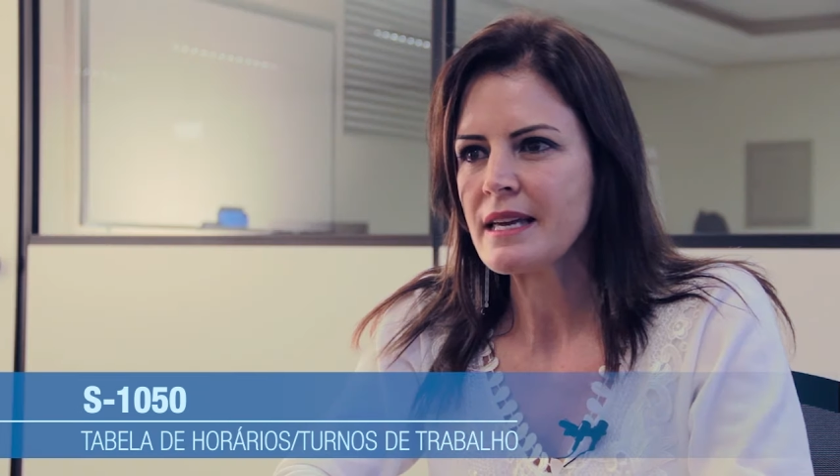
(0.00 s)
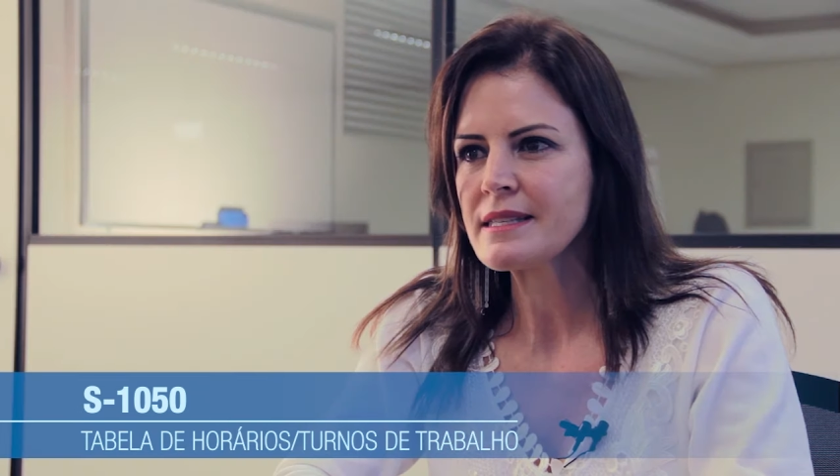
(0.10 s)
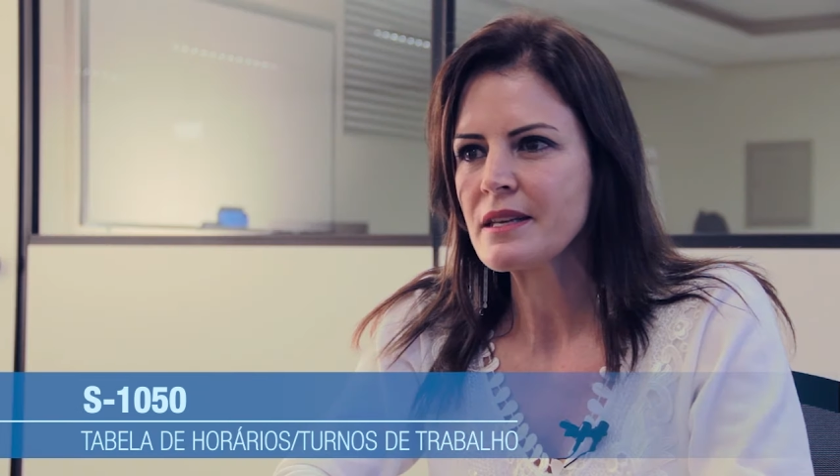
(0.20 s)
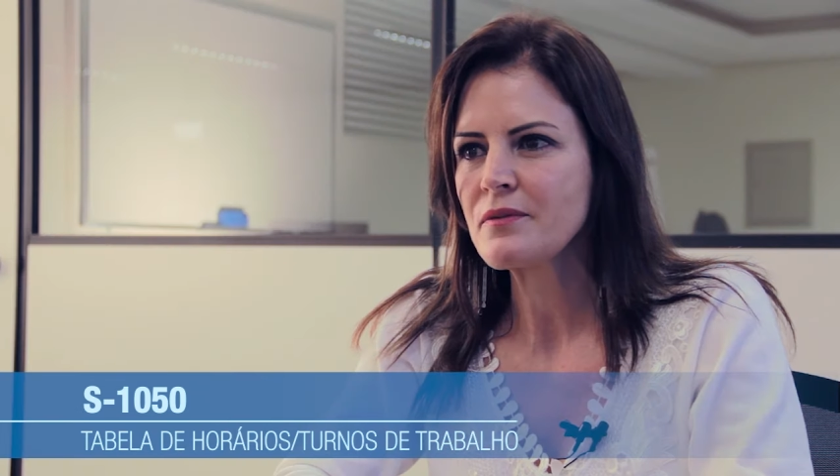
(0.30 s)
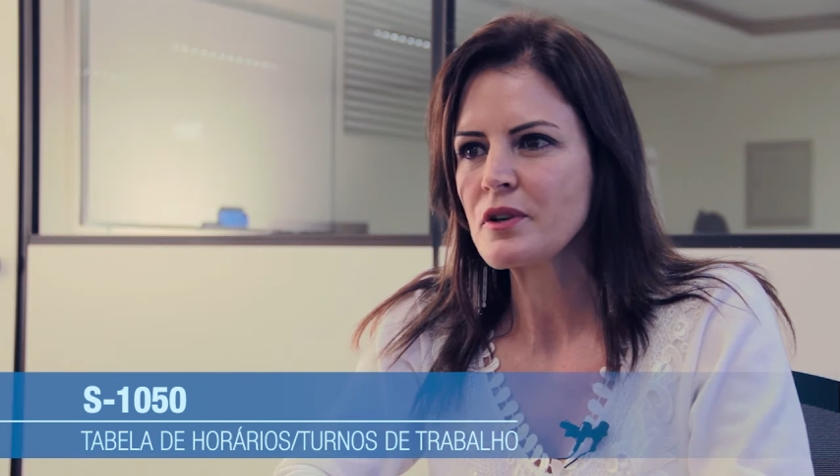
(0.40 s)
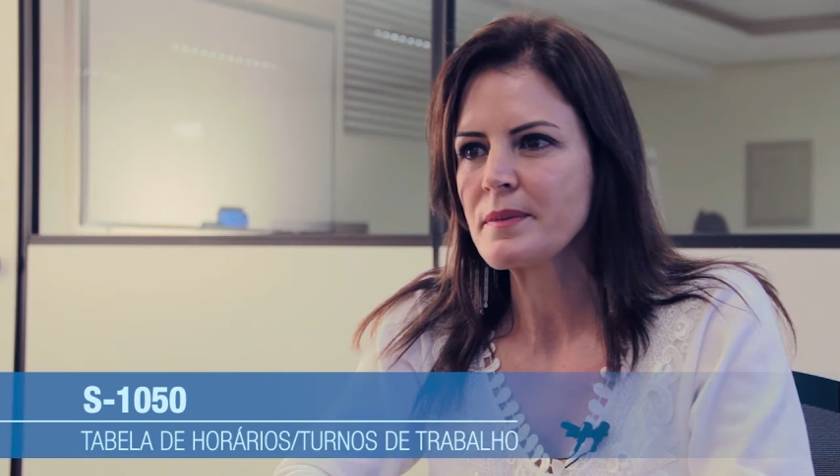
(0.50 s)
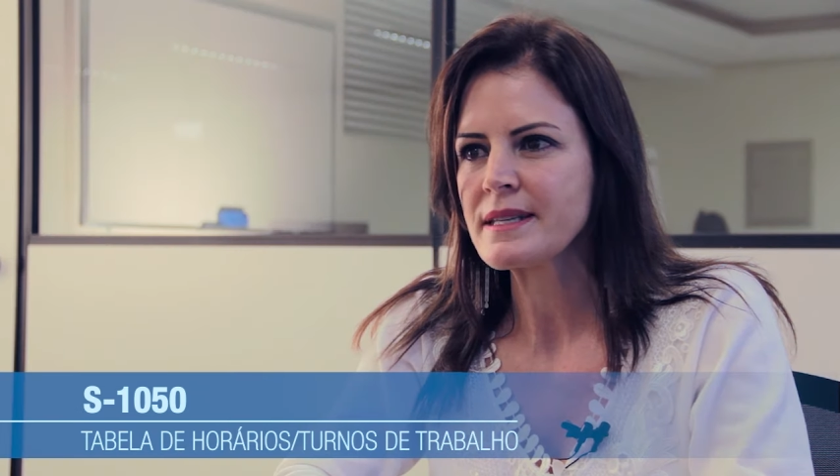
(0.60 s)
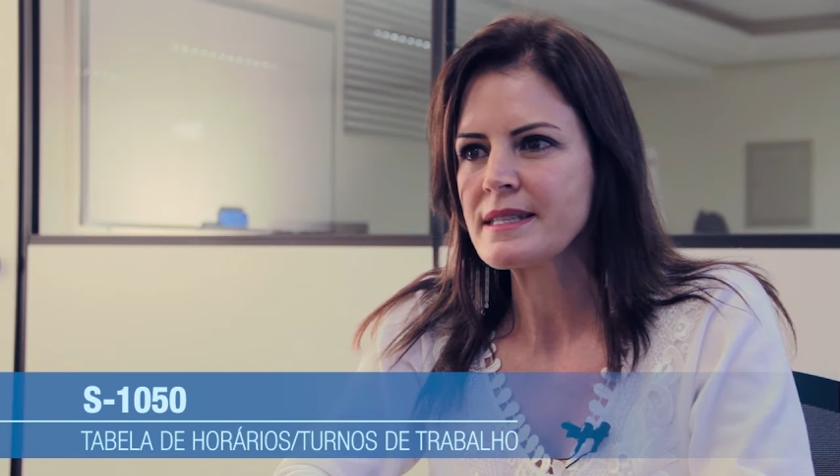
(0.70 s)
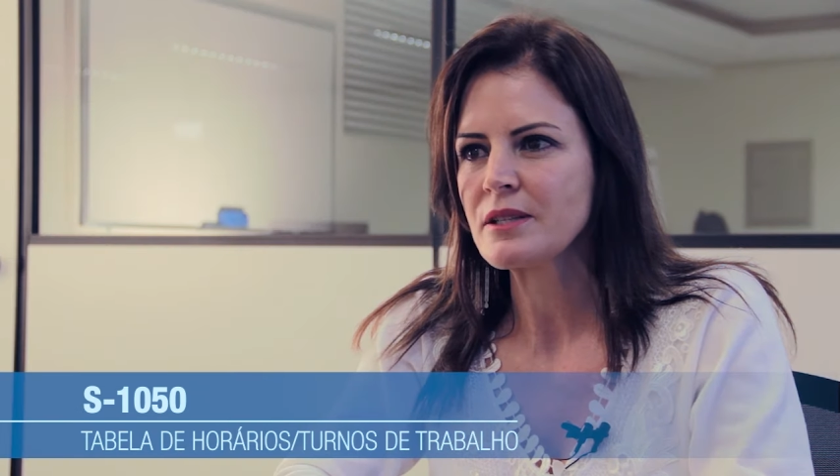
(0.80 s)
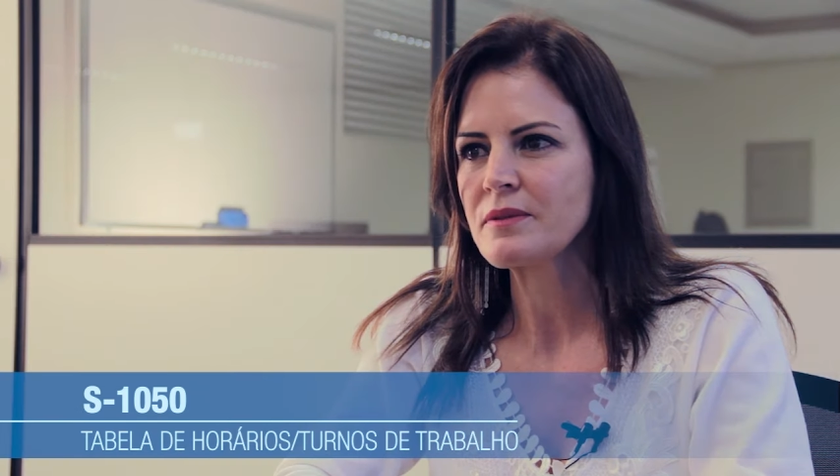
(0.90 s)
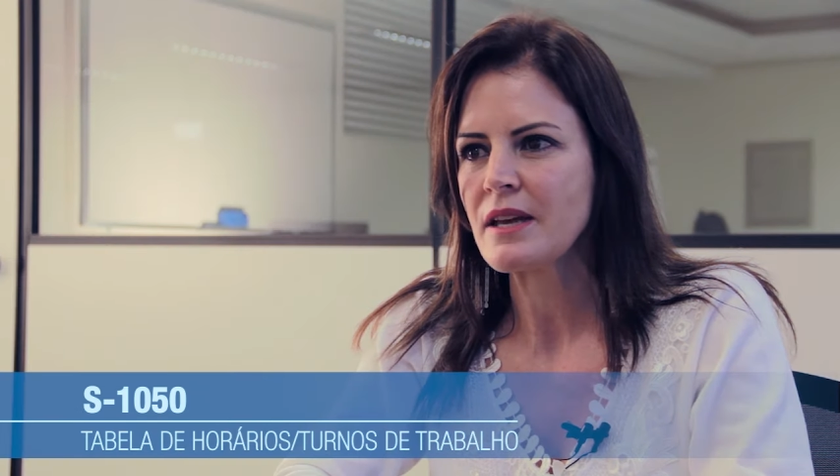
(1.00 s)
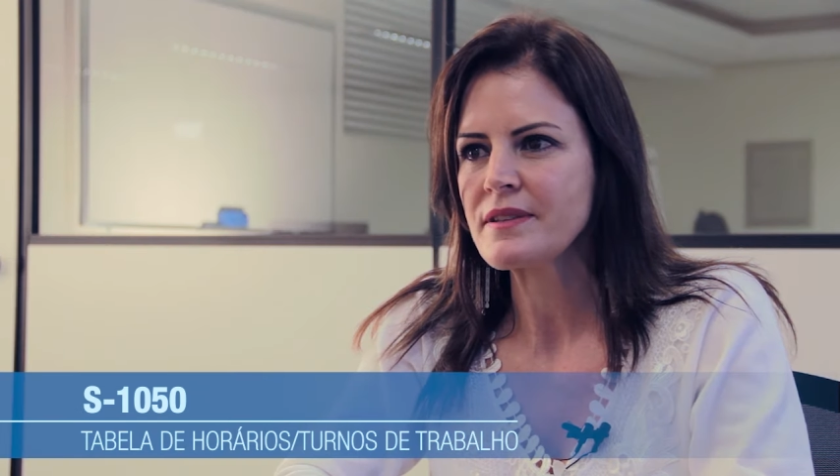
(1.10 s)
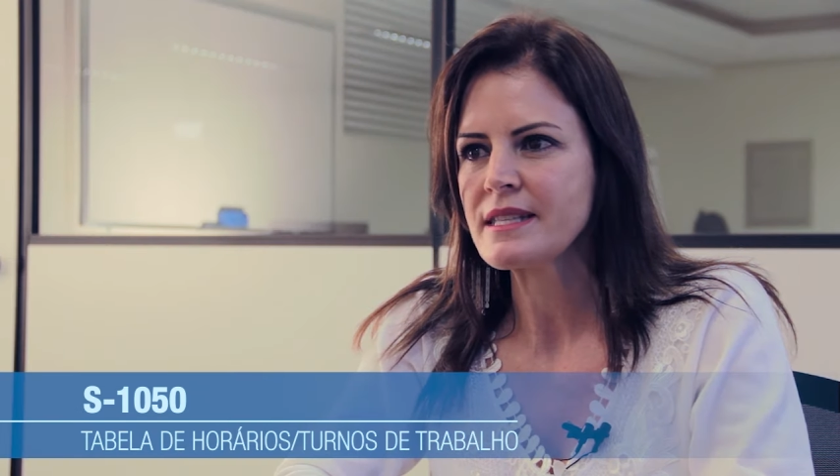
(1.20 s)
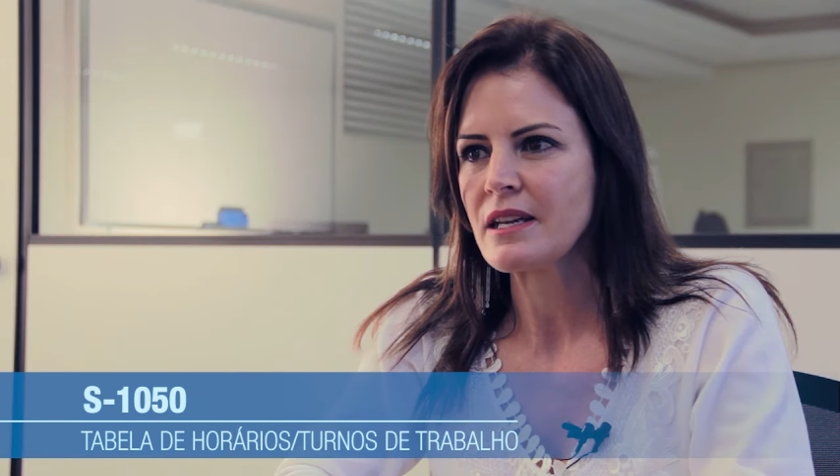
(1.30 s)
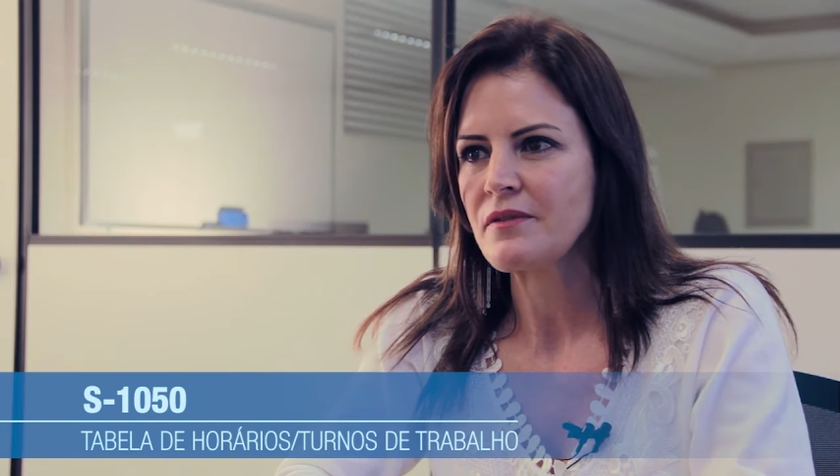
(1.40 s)
Essa informação
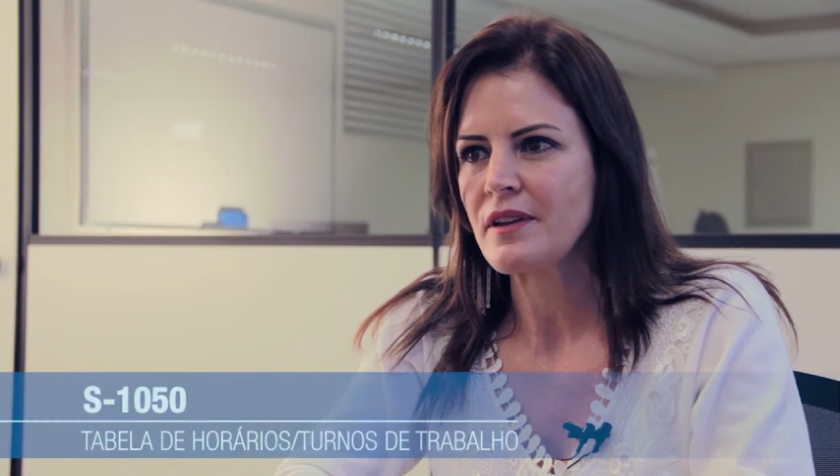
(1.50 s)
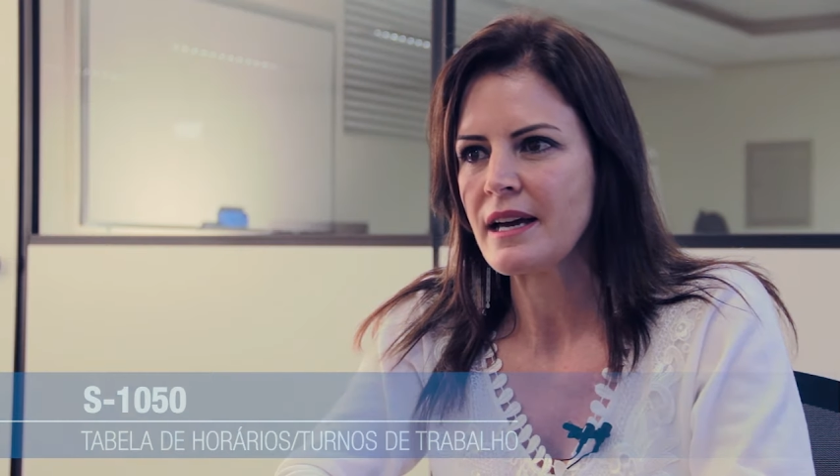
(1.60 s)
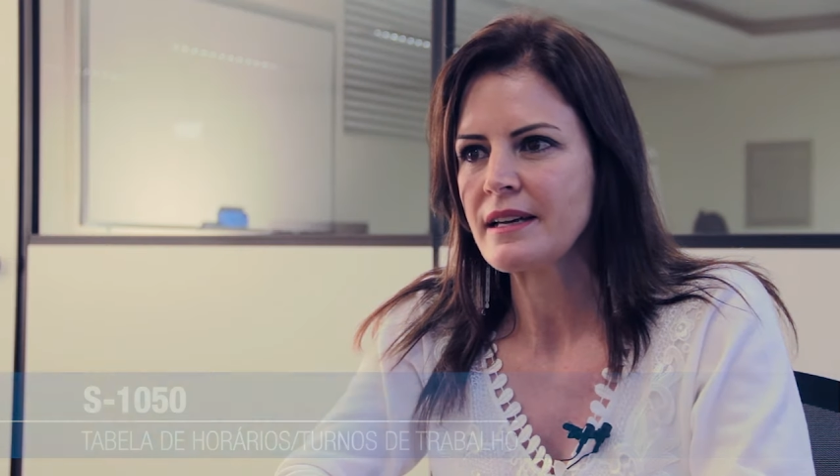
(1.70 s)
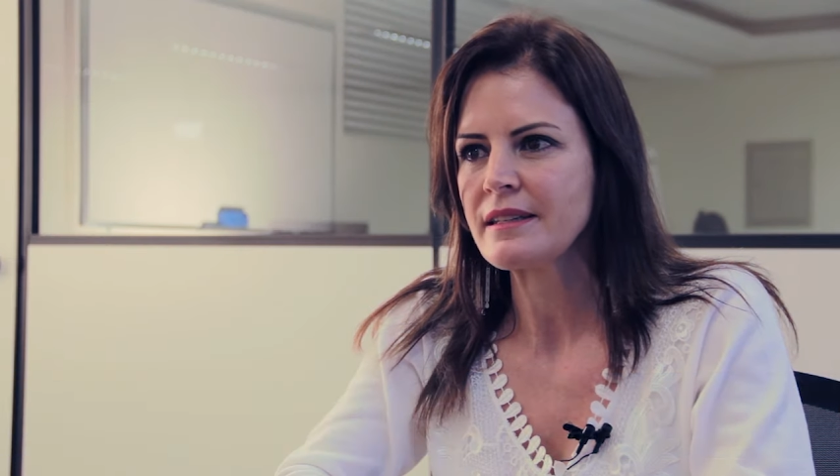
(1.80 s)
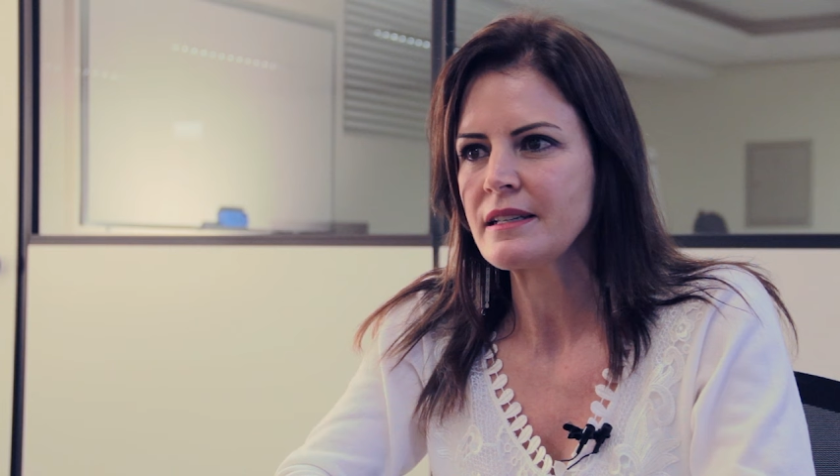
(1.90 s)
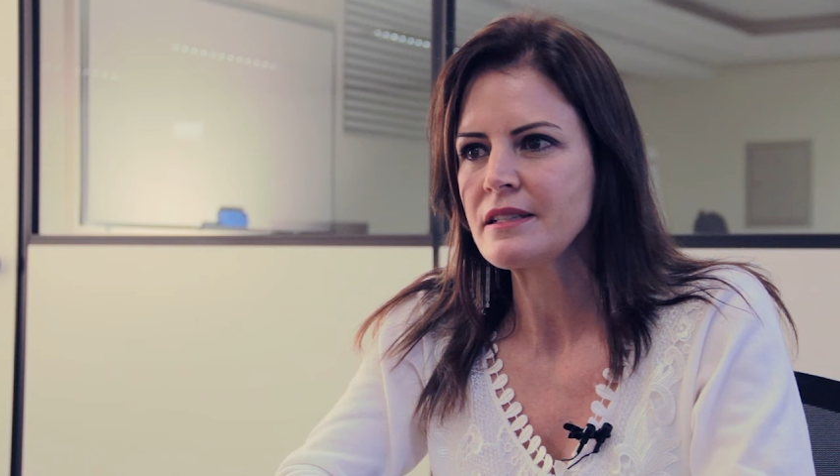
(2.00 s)
deve ser enviada